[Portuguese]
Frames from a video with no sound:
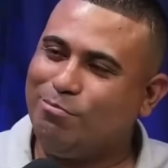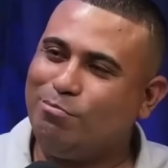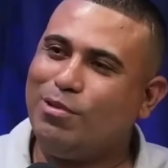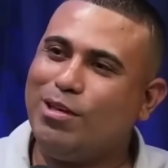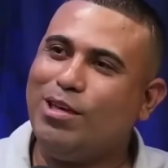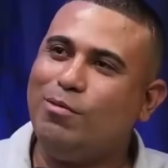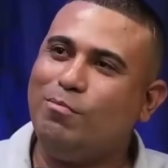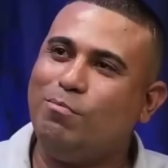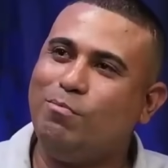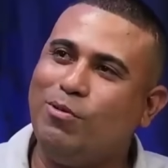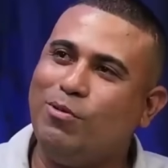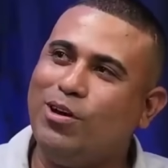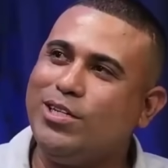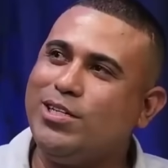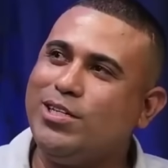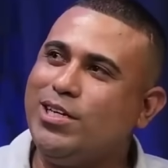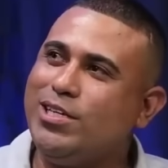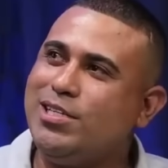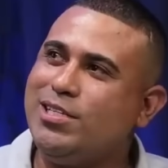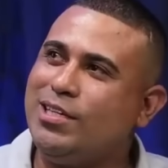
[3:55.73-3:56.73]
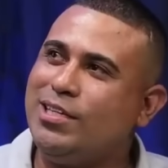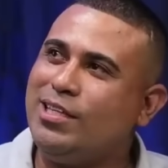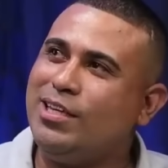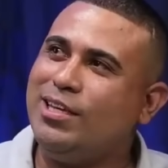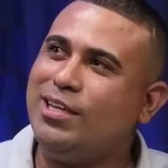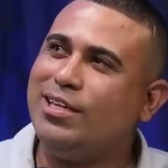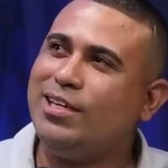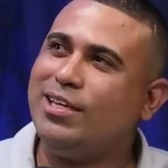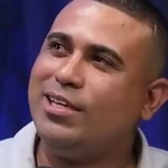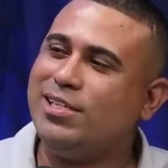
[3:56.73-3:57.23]
Peguei porte,
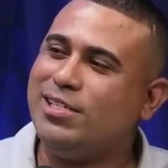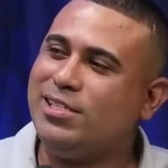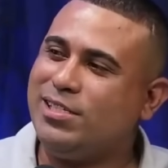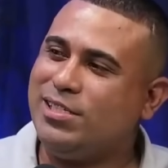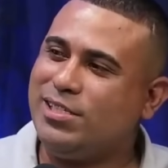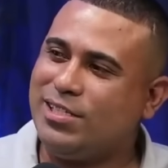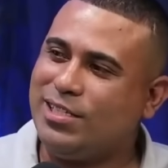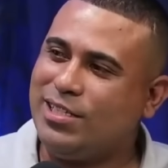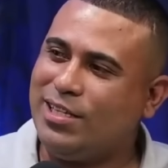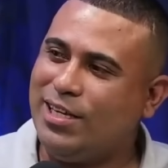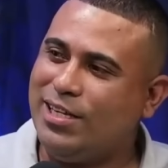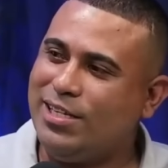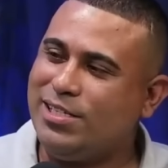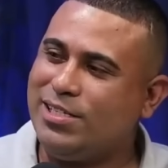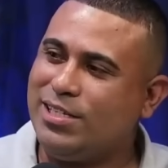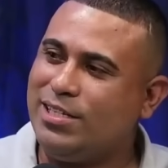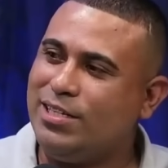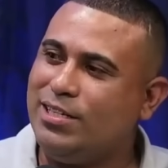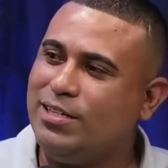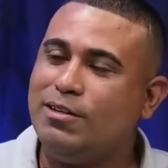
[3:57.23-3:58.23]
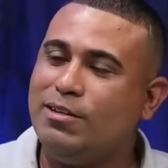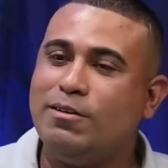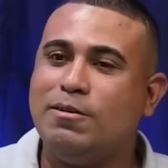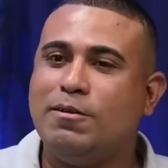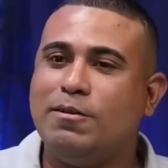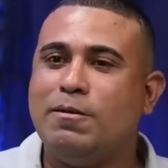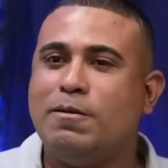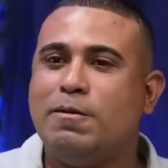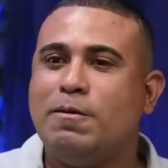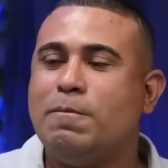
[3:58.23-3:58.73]
resistência. Aí respondeu de novo a associação
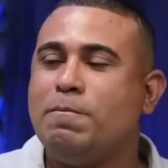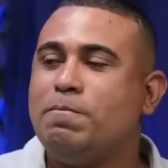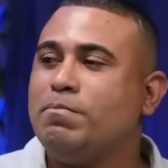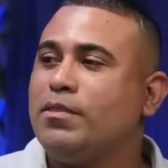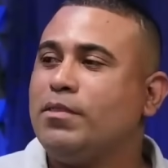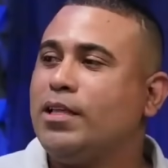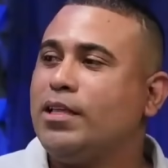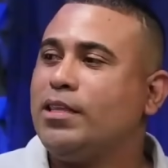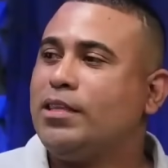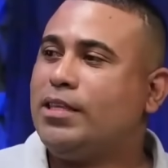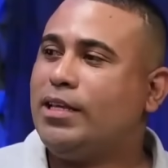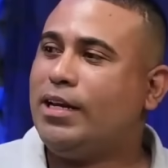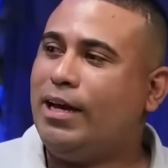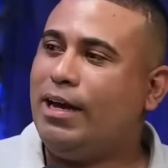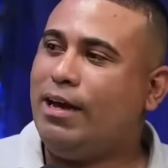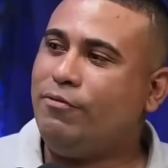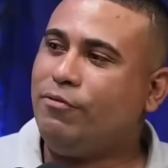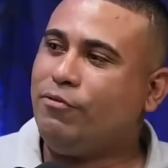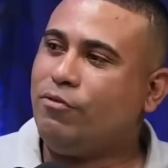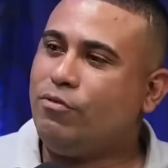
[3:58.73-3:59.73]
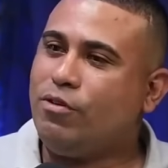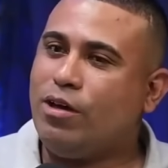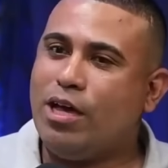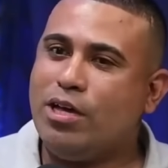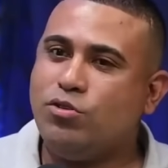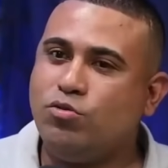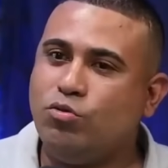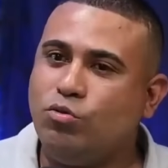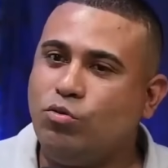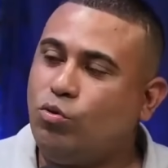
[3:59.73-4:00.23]
criminosa, né? Mais tráfico, um.
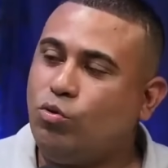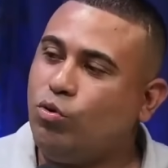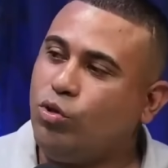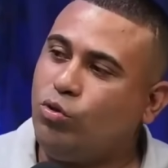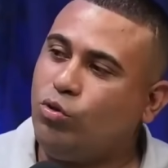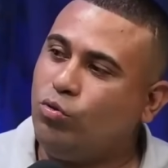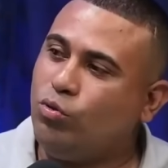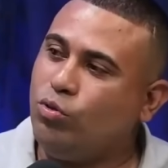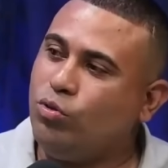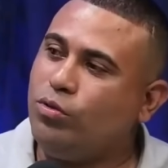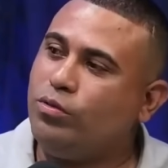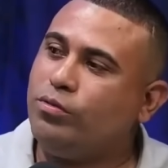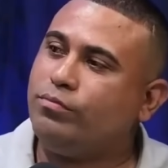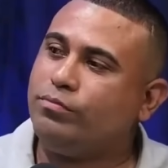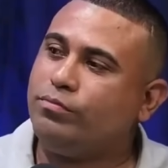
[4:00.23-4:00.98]
Ajuntou Juntou.